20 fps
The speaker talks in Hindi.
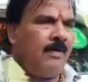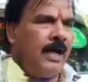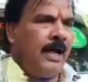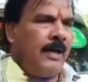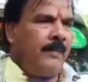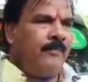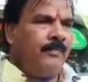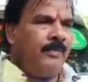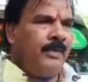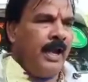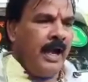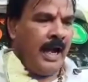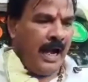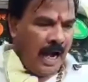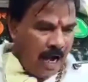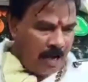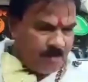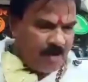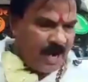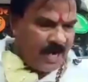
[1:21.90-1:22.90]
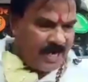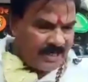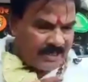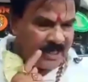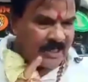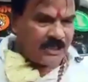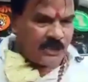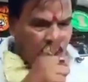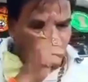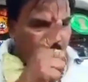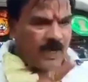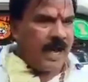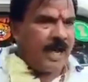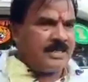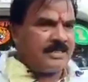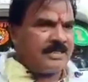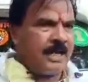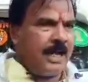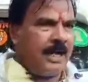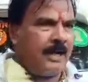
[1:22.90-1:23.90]
अभी तक सीएम नाथ सिंधे
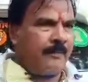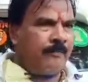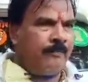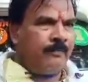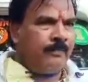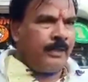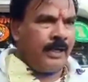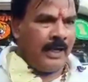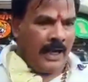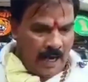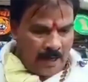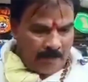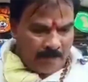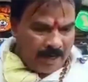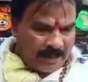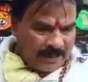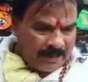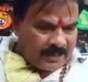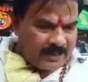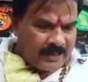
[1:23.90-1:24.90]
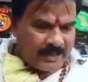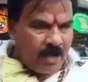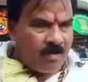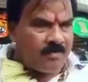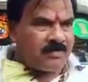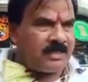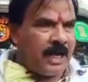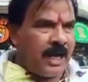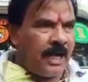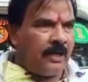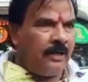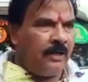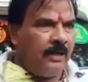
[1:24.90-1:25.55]
और उद्धव ठाकरे का कार कलेक्शन नहीं देखा